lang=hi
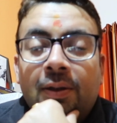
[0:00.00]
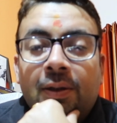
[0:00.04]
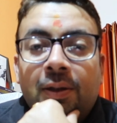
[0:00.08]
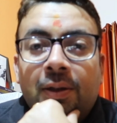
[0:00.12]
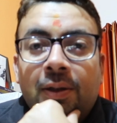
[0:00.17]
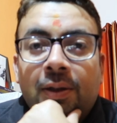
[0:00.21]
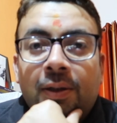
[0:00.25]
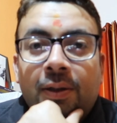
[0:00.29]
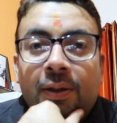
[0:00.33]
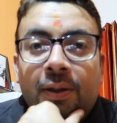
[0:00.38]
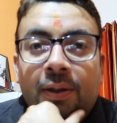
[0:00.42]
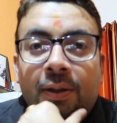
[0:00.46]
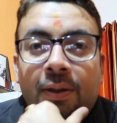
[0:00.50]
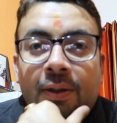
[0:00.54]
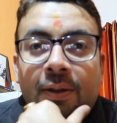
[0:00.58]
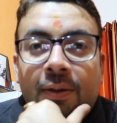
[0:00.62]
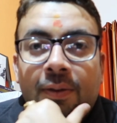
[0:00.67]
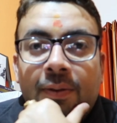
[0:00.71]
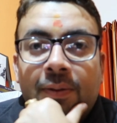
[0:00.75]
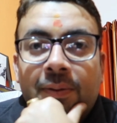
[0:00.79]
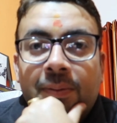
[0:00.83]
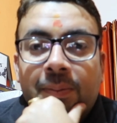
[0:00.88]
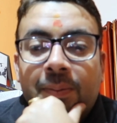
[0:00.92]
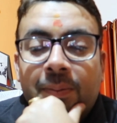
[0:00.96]

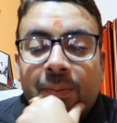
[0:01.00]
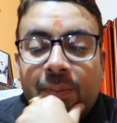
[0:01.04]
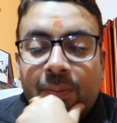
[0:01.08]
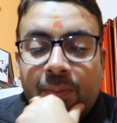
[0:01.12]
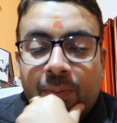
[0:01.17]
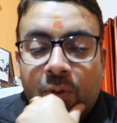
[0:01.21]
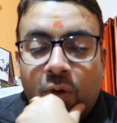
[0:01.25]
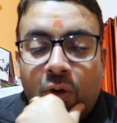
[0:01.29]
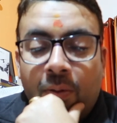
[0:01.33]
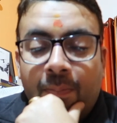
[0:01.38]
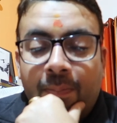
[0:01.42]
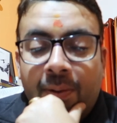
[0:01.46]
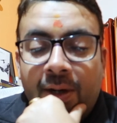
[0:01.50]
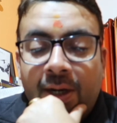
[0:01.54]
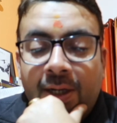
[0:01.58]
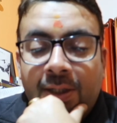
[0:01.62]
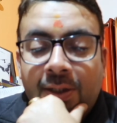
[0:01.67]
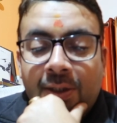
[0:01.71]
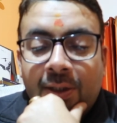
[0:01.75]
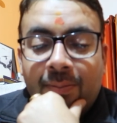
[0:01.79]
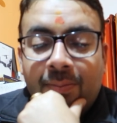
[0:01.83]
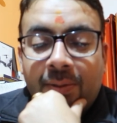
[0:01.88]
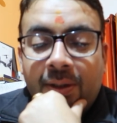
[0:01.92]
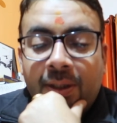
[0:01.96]

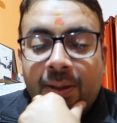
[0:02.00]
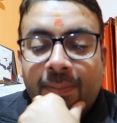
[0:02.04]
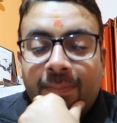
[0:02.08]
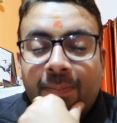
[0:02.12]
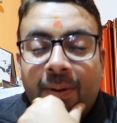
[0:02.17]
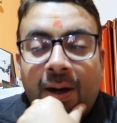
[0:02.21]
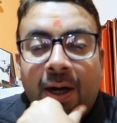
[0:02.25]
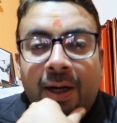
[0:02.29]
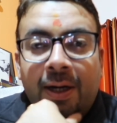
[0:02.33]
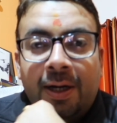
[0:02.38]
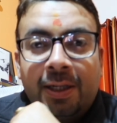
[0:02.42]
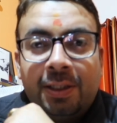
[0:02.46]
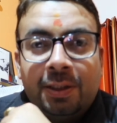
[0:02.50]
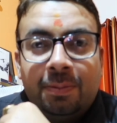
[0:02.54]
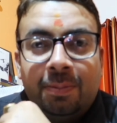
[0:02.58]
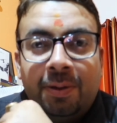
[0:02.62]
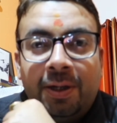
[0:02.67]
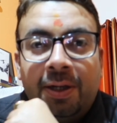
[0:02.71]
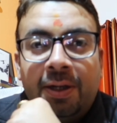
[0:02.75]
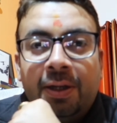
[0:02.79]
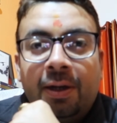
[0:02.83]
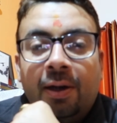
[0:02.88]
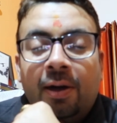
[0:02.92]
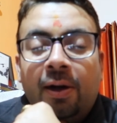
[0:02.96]
कंपटीशन में
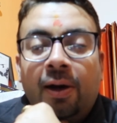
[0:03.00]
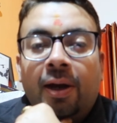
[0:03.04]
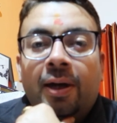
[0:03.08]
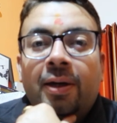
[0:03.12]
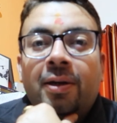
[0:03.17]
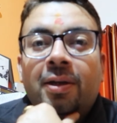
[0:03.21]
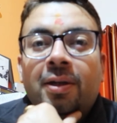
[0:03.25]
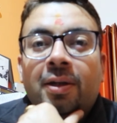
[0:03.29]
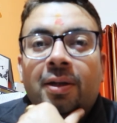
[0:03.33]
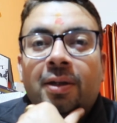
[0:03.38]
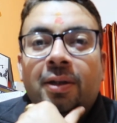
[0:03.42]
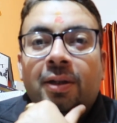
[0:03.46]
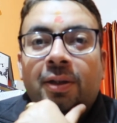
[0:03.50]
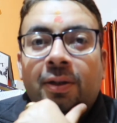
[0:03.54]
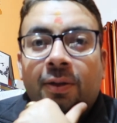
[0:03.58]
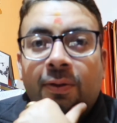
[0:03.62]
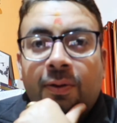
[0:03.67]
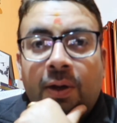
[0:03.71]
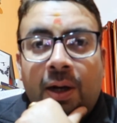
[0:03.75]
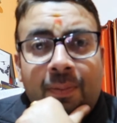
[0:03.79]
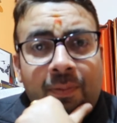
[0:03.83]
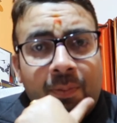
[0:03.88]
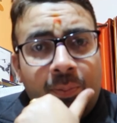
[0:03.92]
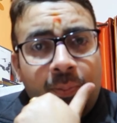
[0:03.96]
पार्टिसिपेट ही करना है
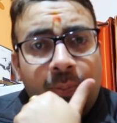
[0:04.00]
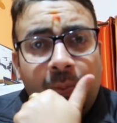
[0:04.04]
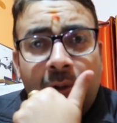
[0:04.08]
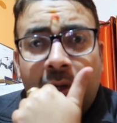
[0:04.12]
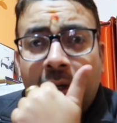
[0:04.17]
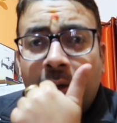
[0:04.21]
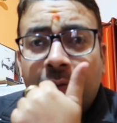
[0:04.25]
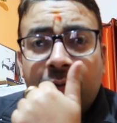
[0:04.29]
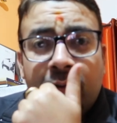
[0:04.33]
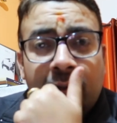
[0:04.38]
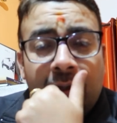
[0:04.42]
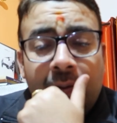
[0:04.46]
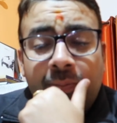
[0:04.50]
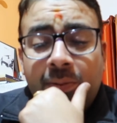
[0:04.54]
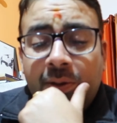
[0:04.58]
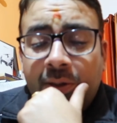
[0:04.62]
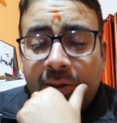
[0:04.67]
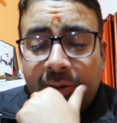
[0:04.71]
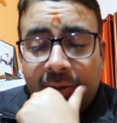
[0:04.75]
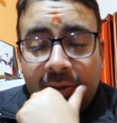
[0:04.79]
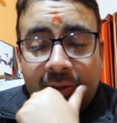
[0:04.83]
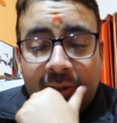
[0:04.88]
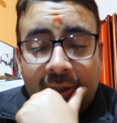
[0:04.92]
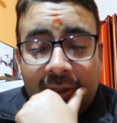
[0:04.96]
आप बिना उसके भी
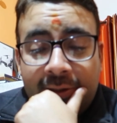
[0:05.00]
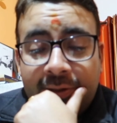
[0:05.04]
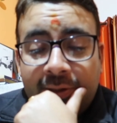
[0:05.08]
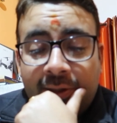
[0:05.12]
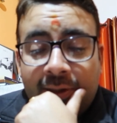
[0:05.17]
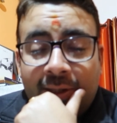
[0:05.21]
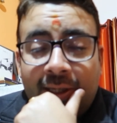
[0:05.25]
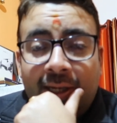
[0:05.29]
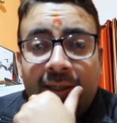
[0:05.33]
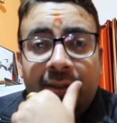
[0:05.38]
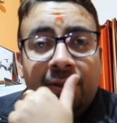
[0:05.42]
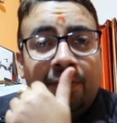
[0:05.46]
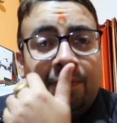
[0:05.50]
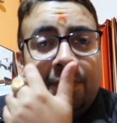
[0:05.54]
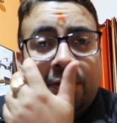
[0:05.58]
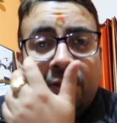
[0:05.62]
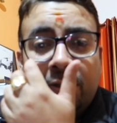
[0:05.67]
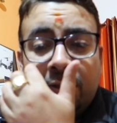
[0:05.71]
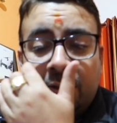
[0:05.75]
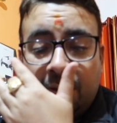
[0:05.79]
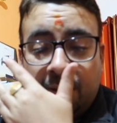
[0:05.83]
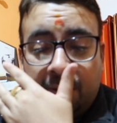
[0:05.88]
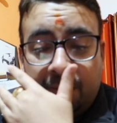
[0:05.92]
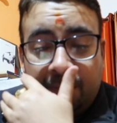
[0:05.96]
जा सकते हैं एज ए
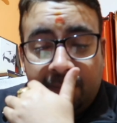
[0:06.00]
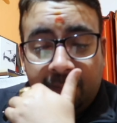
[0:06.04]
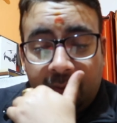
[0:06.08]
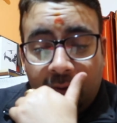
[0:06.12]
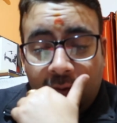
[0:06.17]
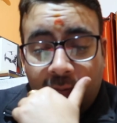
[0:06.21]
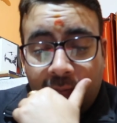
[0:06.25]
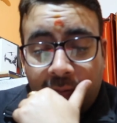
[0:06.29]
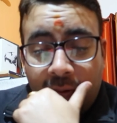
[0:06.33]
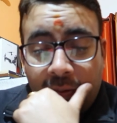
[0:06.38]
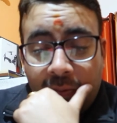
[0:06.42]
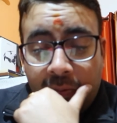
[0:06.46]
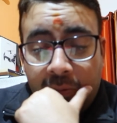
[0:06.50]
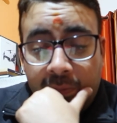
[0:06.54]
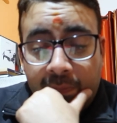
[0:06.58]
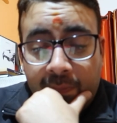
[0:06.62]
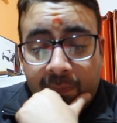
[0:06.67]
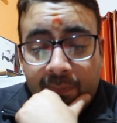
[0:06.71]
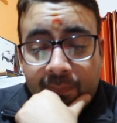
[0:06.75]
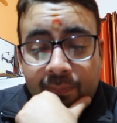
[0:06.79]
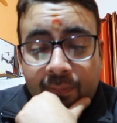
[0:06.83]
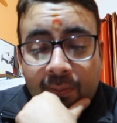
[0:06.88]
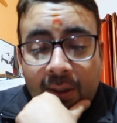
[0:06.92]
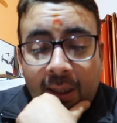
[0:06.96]
विजिटर नो प्रॉब्लम
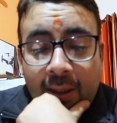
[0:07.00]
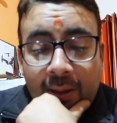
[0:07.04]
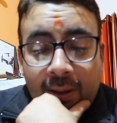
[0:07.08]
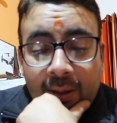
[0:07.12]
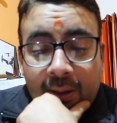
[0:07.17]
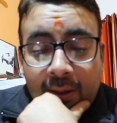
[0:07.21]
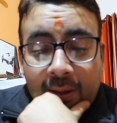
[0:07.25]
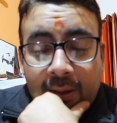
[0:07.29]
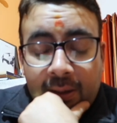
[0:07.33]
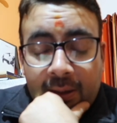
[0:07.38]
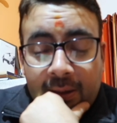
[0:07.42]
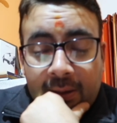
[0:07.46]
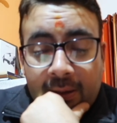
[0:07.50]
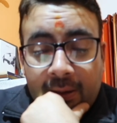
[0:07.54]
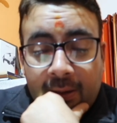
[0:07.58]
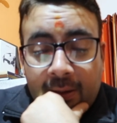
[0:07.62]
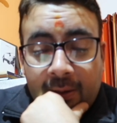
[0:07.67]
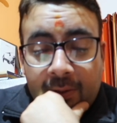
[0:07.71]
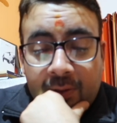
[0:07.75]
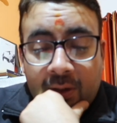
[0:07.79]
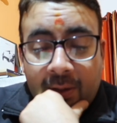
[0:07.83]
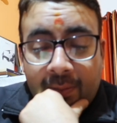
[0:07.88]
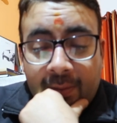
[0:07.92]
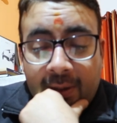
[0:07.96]

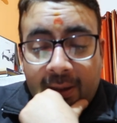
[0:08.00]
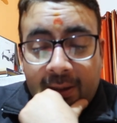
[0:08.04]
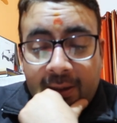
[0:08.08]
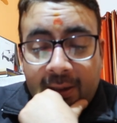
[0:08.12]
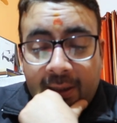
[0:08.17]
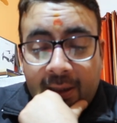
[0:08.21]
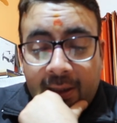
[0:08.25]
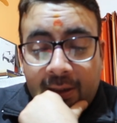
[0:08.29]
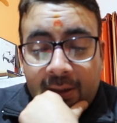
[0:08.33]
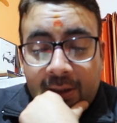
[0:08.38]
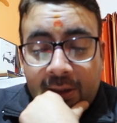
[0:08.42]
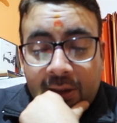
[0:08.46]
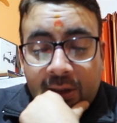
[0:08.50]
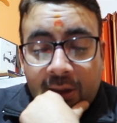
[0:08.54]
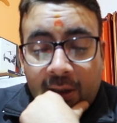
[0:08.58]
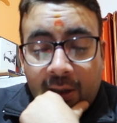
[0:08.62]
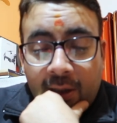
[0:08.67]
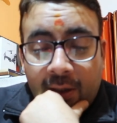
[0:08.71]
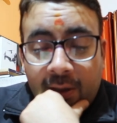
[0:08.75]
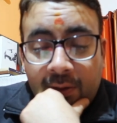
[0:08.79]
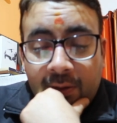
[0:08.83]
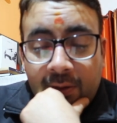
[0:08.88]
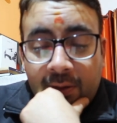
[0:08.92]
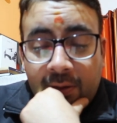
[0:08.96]
उसके बाद है
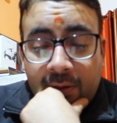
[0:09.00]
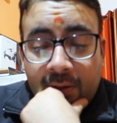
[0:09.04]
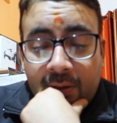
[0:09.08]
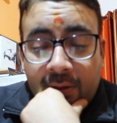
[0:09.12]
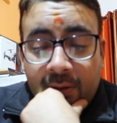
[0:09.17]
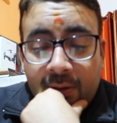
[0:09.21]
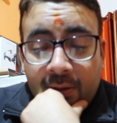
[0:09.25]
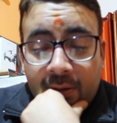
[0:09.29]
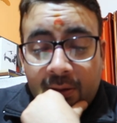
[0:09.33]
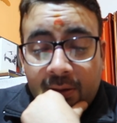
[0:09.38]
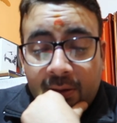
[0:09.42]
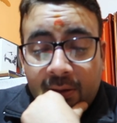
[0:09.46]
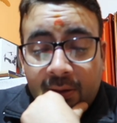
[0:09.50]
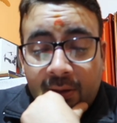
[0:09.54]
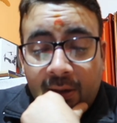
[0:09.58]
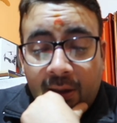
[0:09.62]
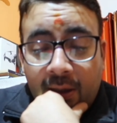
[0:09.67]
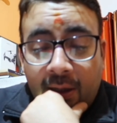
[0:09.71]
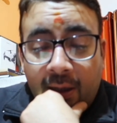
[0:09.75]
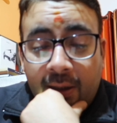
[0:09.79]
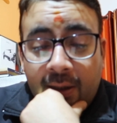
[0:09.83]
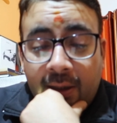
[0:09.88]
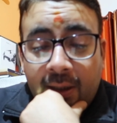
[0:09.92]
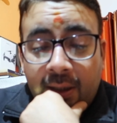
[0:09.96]
निशांत
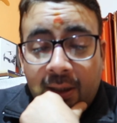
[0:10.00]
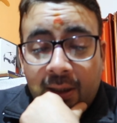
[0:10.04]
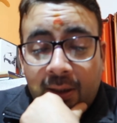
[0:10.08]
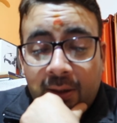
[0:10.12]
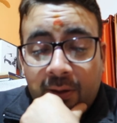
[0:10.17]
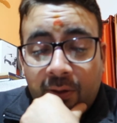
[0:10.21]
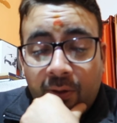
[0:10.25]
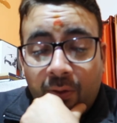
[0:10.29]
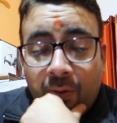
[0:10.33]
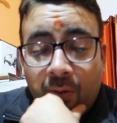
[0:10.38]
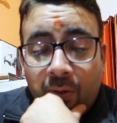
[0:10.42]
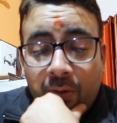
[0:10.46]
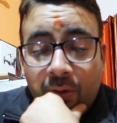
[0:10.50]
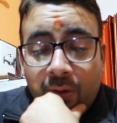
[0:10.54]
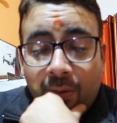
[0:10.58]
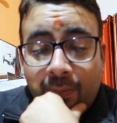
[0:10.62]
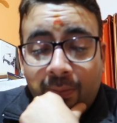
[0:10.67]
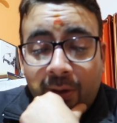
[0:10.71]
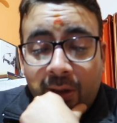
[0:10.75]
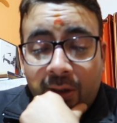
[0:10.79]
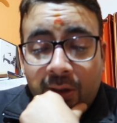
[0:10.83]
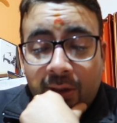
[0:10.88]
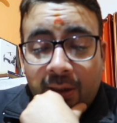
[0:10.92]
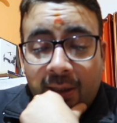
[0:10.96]
घनाटे ड्रोन
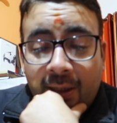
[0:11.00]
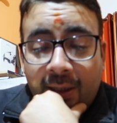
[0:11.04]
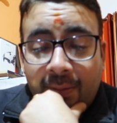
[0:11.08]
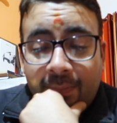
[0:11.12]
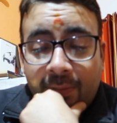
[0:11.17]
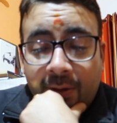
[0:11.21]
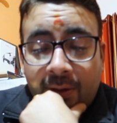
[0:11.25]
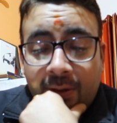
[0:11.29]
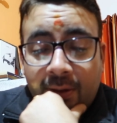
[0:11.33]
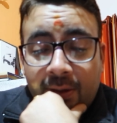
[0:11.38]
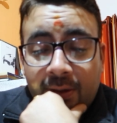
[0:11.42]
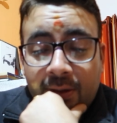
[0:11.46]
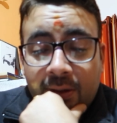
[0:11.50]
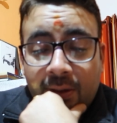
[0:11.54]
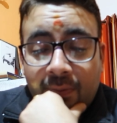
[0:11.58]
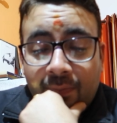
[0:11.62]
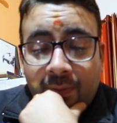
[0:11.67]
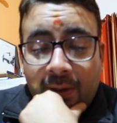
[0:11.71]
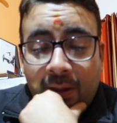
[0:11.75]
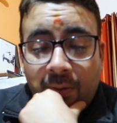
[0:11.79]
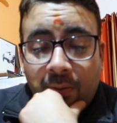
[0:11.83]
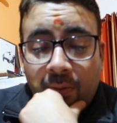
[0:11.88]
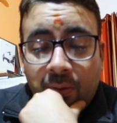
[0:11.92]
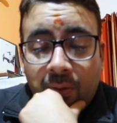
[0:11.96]
कंपटीशन है पर कस्टम
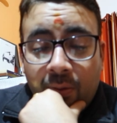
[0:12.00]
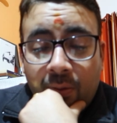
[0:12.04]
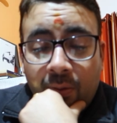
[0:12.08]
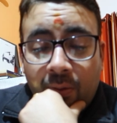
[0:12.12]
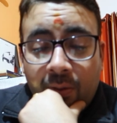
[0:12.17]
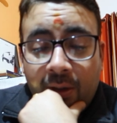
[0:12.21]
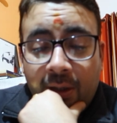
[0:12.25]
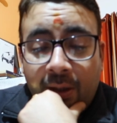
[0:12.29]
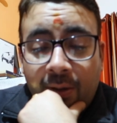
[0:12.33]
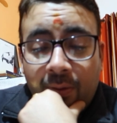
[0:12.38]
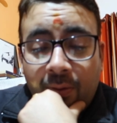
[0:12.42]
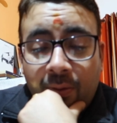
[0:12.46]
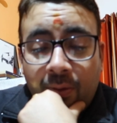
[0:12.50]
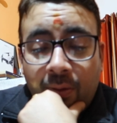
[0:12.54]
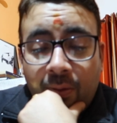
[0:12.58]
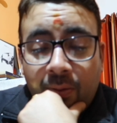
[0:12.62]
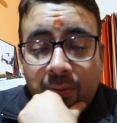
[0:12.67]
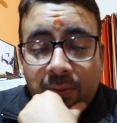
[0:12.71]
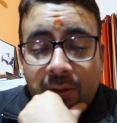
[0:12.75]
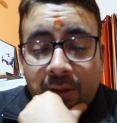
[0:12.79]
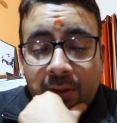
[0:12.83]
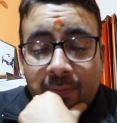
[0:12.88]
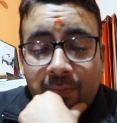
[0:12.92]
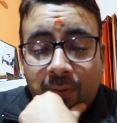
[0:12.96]
वालों को नैनो
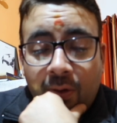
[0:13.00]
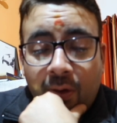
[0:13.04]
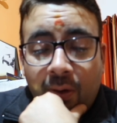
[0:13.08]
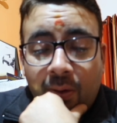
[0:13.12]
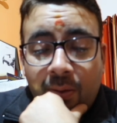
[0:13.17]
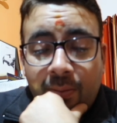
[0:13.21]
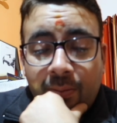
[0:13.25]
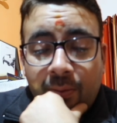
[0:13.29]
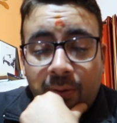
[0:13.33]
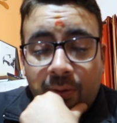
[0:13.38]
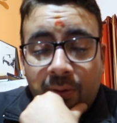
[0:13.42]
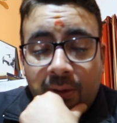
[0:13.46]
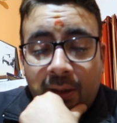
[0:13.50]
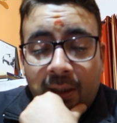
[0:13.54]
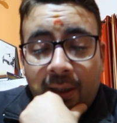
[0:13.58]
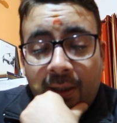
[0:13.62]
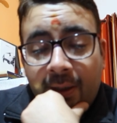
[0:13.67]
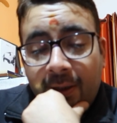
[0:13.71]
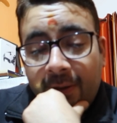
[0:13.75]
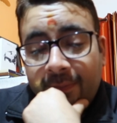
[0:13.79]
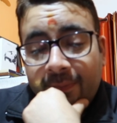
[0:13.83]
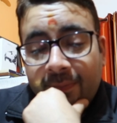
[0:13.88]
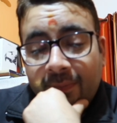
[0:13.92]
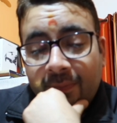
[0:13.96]
ड्रोन से प्रॉब्लम होता
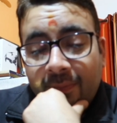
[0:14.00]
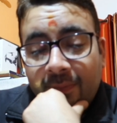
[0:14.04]
है